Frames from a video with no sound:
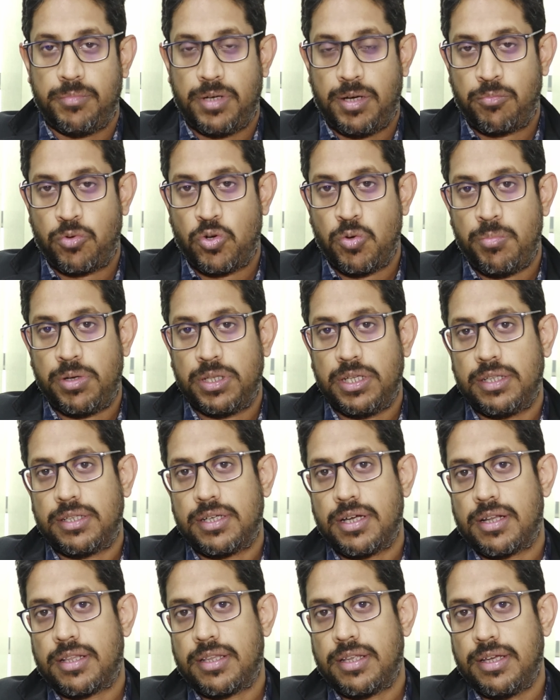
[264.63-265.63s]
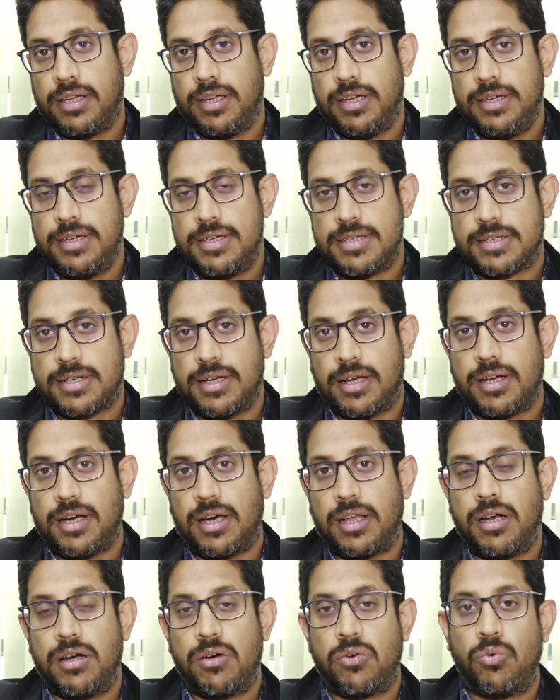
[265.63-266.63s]
हमको मदद करते हैं इसका
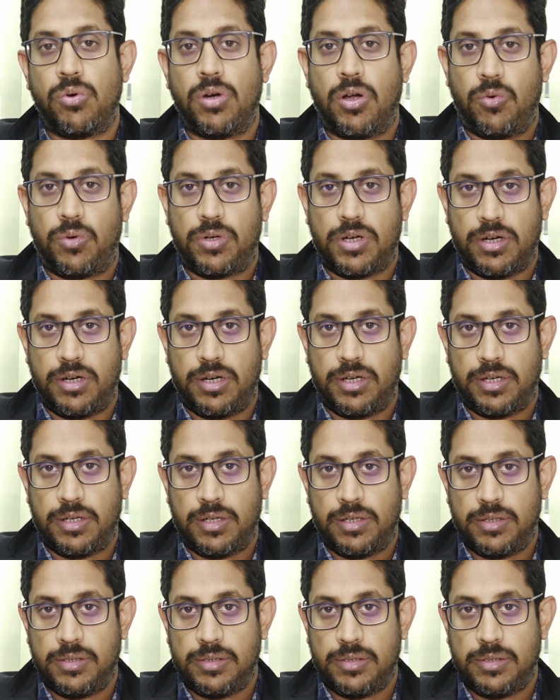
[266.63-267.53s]
कारण रूल आउट करने के